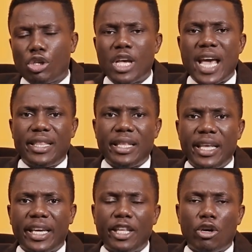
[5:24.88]
qui a été
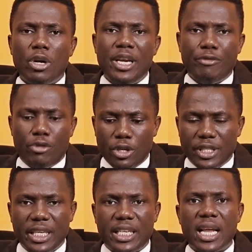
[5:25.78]
décrit dans le livre
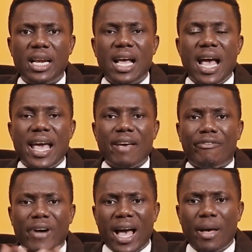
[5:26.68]
d'Ézéchiel,
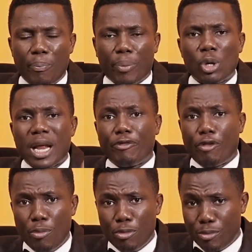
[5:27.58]
va prendre la
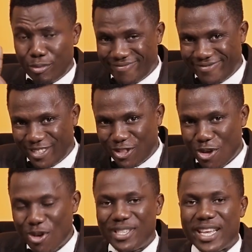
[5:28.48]
forme
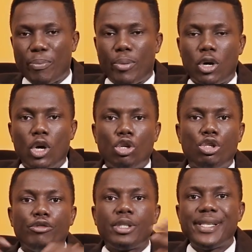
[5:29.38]
d'un serpent.
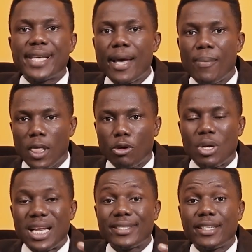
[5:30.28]
Je vous disais que
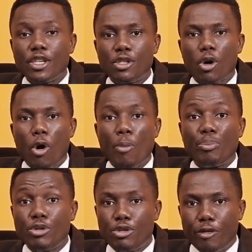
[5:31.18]
les anges ont
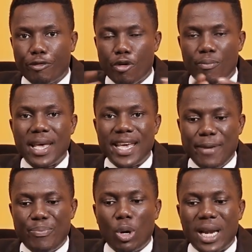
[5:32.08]
plusieurs formes.
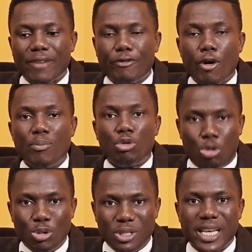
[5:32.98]
Il prend la forme
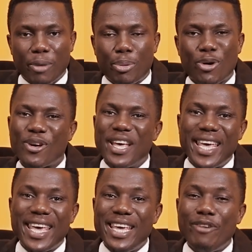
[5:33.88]
d'un serpent
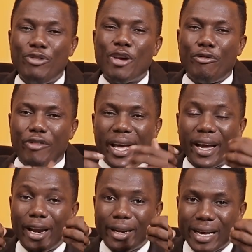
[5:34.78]
et il vient vers
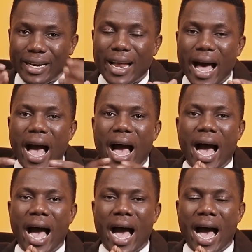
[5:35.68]

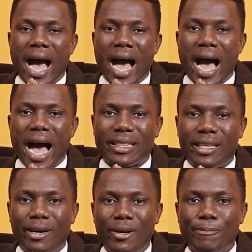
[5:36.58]

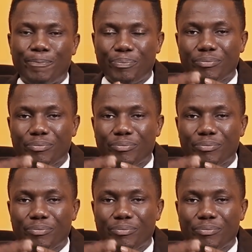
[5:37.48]
Adam